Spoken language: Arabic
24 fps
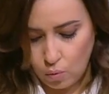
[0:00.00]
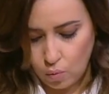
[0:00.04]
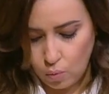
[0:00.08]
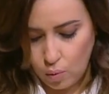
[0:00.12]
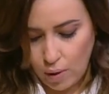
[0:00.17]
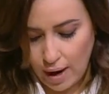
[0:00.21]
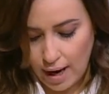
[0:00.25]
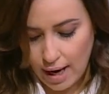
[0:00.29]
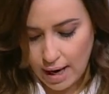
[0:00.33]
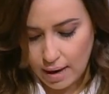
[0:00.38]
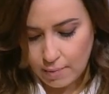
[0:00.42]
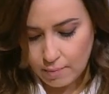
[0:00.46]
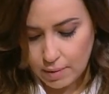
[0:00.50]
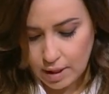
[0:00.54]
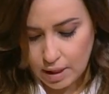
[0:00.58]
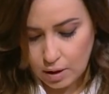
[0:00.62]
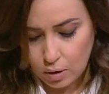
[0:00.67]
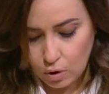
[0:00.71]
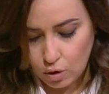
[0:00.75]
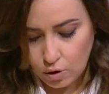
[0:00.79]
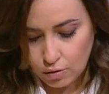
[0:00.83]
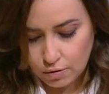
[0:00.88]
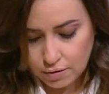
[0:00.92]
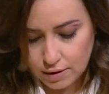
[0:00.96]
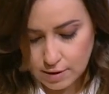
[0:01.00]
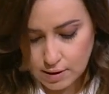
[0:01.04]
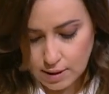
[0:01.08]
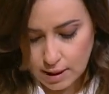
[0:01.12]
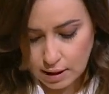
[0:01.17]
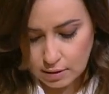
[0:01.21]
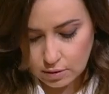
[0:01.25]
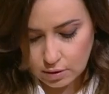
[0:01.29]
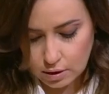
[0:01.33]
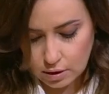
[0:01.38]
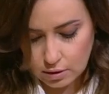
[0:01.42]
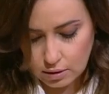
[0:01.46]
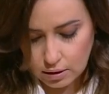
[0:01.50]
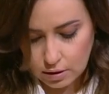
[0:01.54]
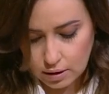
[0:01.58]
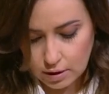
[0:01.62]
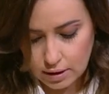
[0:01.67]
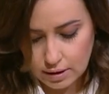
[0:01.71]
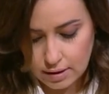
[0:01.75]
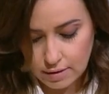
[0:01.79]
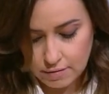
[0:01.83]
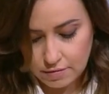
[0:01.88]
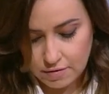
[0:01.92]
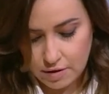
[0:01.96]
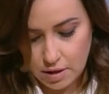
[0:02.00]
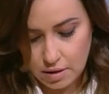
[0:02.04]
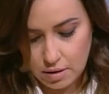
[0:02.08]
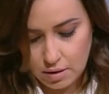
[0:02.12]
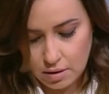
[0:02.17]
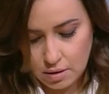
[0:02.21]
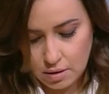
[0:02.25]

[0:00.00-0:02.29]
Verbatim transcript: وهعمل حفرة صغنططة كده فيه